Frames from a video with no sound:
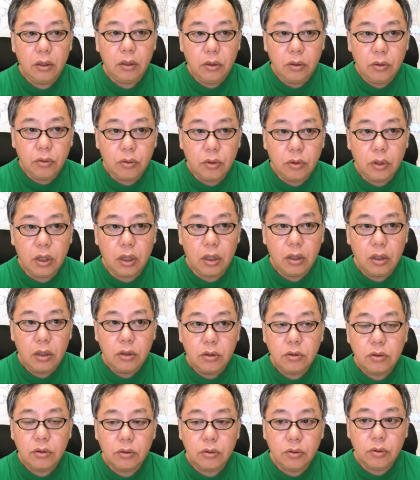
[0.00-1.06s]
ていうのは、
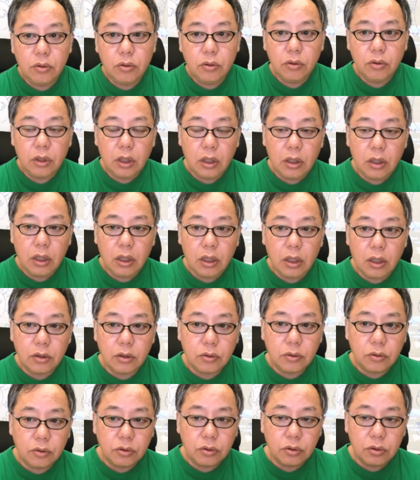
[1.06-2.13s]
なんか
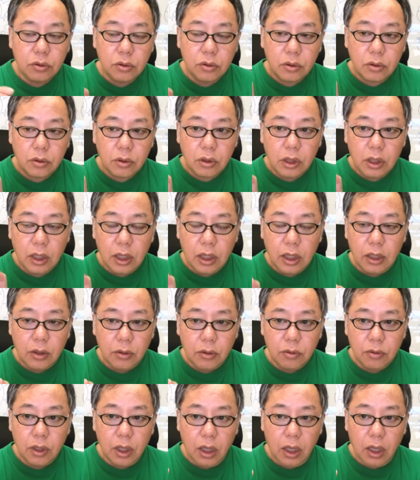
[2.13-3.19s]
その怒り
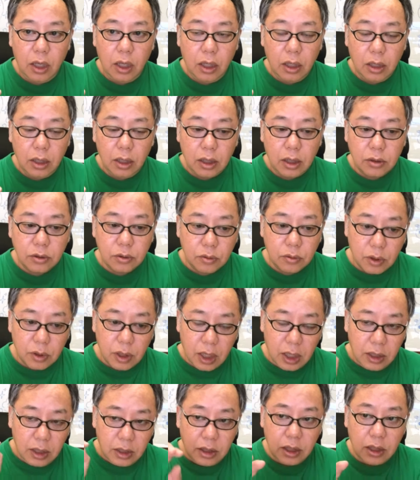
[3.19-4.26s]
の原因がその
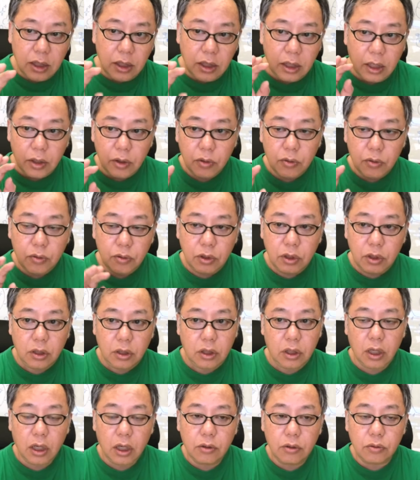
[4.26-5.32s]
外的な要
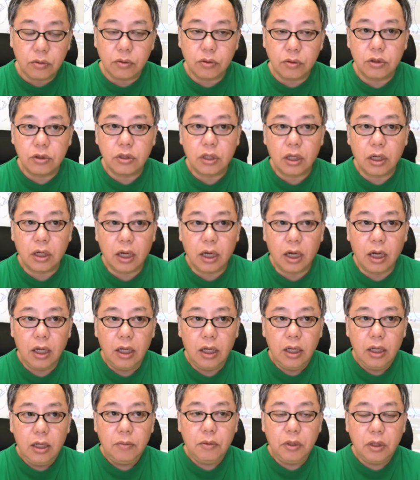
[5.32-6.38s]
因にあるとしたら、
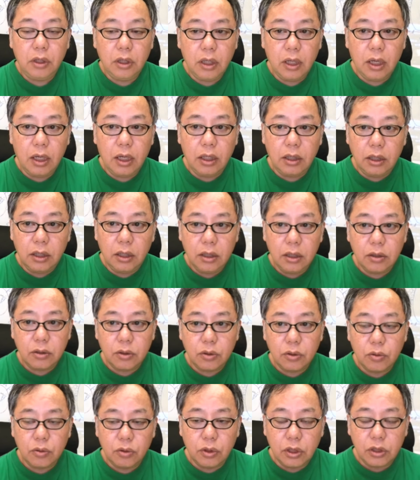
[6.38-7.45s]
みんな、
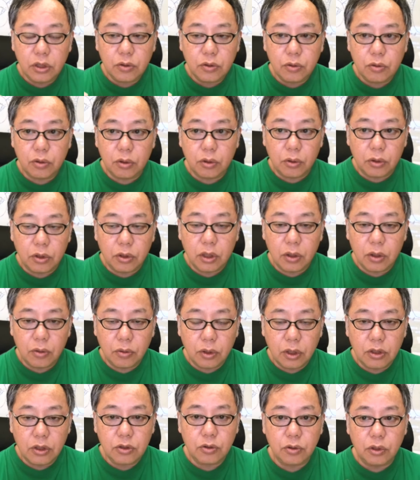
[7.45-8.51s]
同じことが起きた
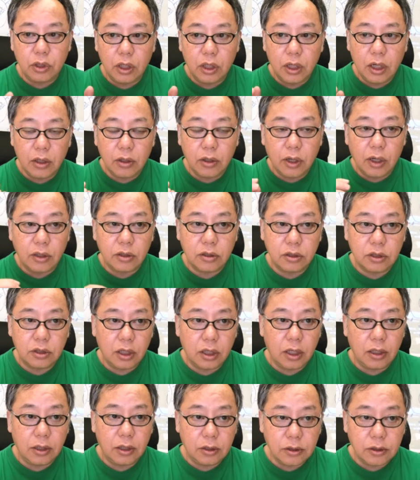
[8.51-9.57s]
ら同じように怒るはず
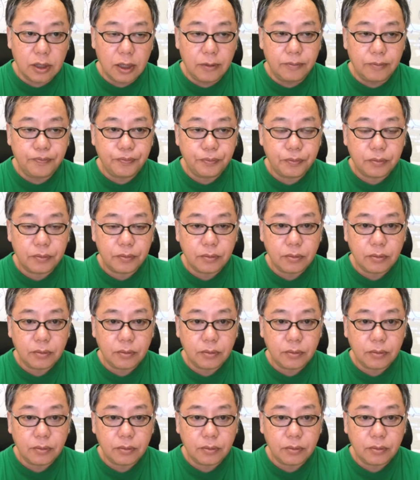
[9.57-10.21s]
じゃないですか。